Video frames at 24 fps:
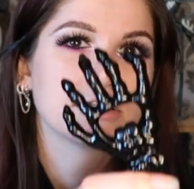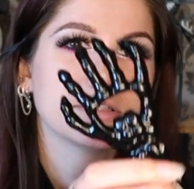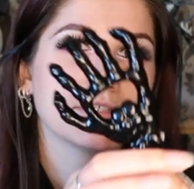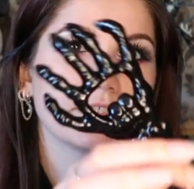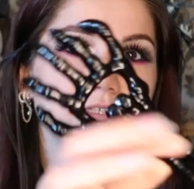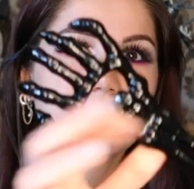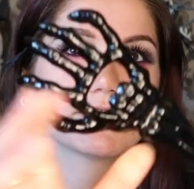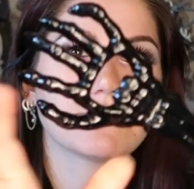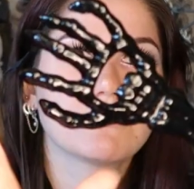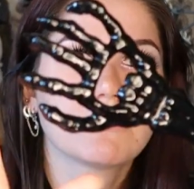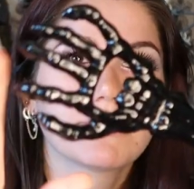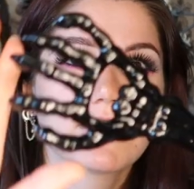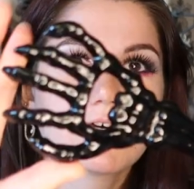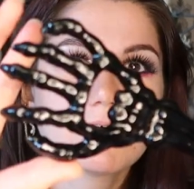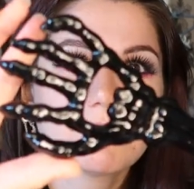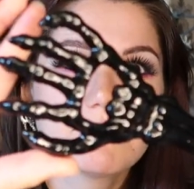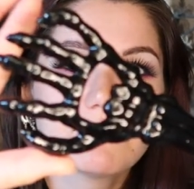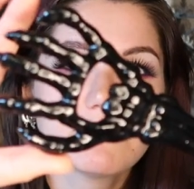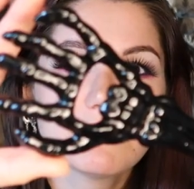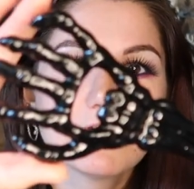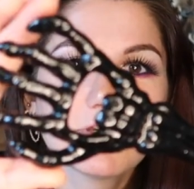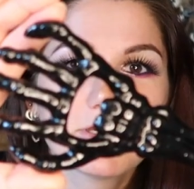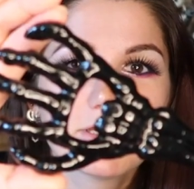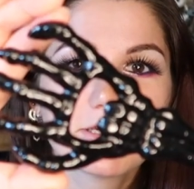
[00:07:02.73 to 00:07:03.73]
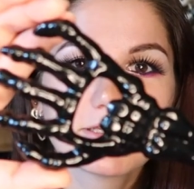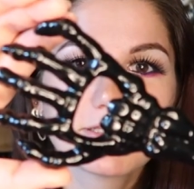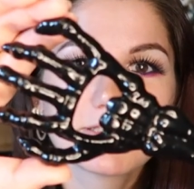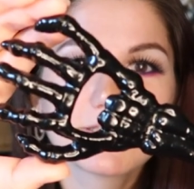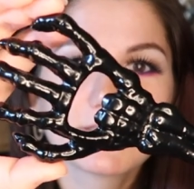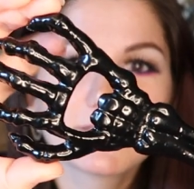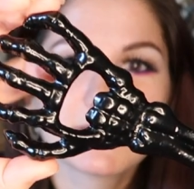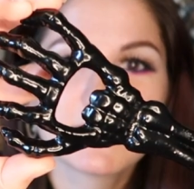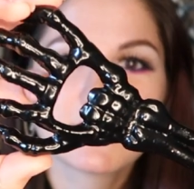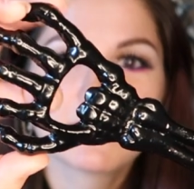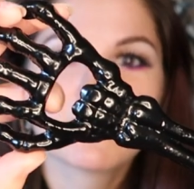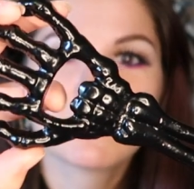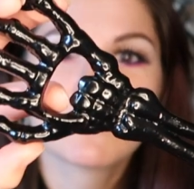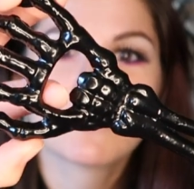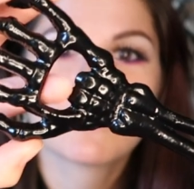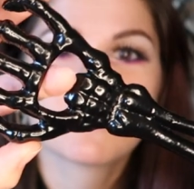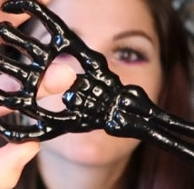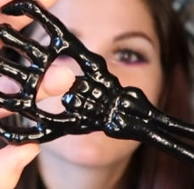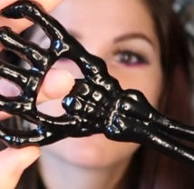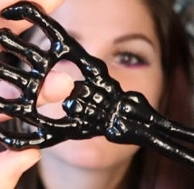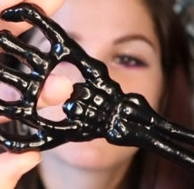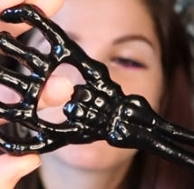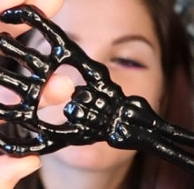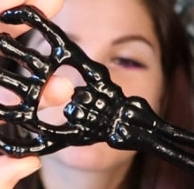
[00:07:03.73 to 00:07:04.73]
C'est de l'abus. C'est...
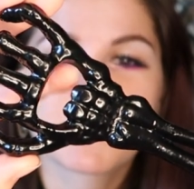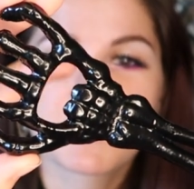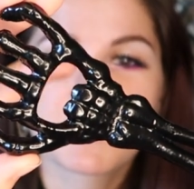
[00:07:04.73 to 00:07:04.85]
Euh,